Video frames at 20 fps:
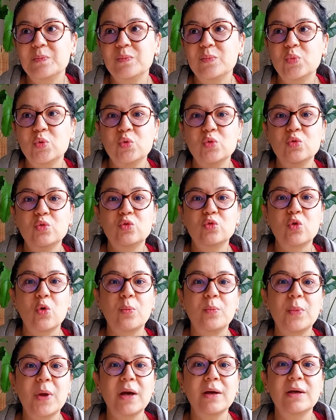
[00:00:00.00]
bu
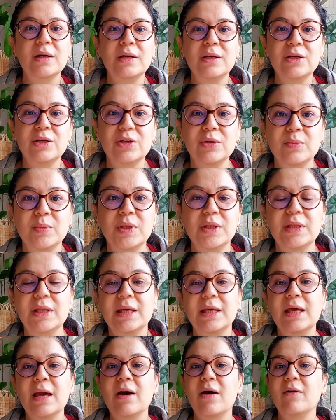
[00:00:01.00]
toprak
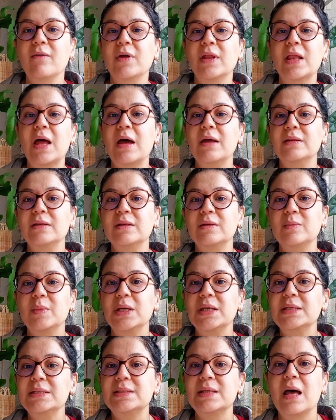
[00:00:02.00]
karışımındaki
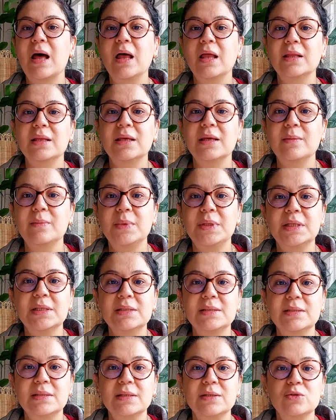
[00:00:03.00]
havalandırmayı
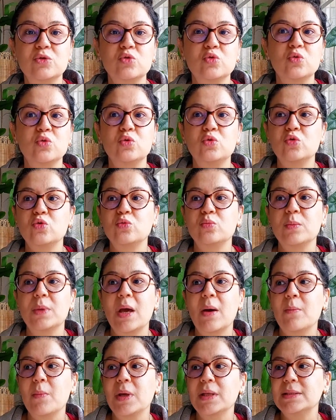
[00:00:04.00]
sağlayabilirsiniz. Suyu
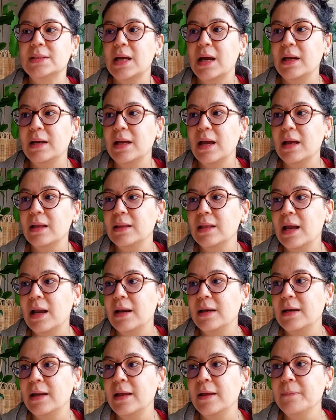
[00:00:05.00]
tutmayan
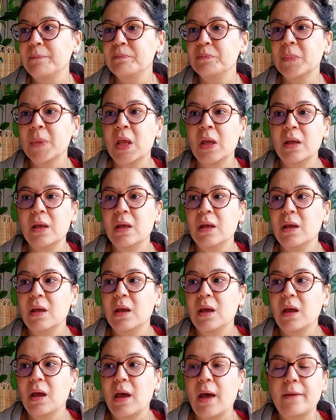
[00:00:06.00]
materyaller ne?
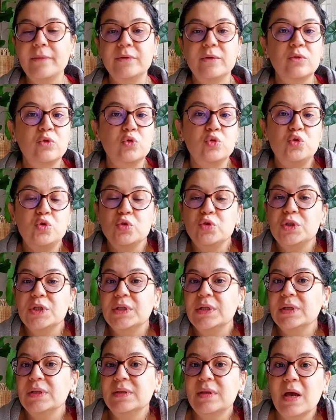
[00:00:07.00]
Küçük
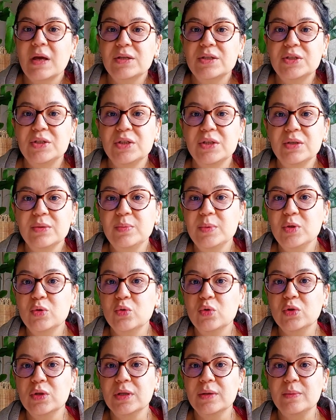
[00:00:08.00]
çakıl taşları bile
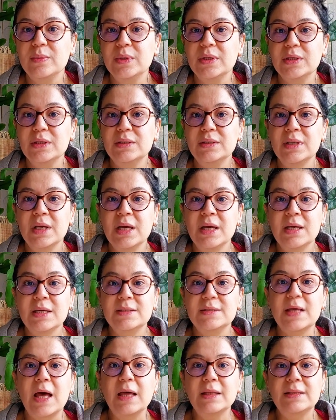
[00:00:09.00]
olabilir
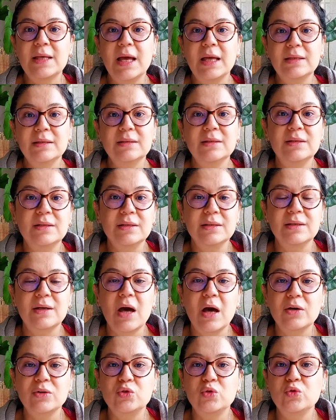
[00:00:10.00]
Zaten e,
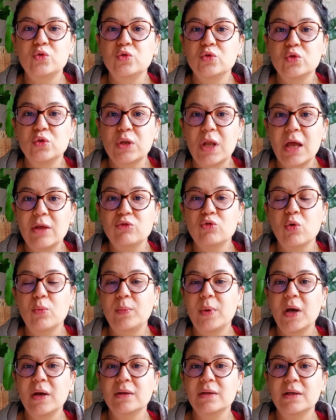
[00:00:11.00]
kaktüs sukulent
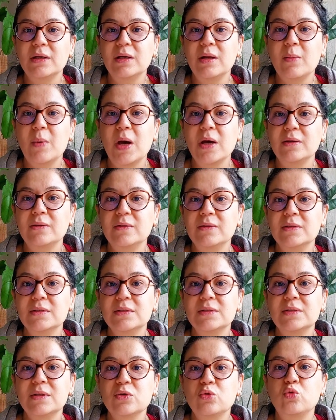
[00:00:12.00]
topraklarına
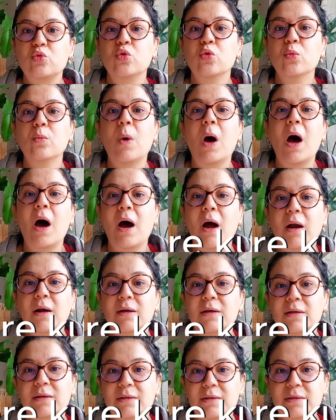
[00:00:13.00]
baktığınızda kum
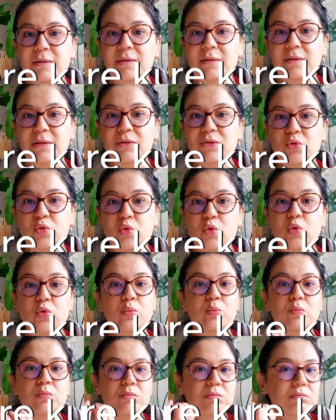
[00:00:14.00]
ağırlıklıdır. Kum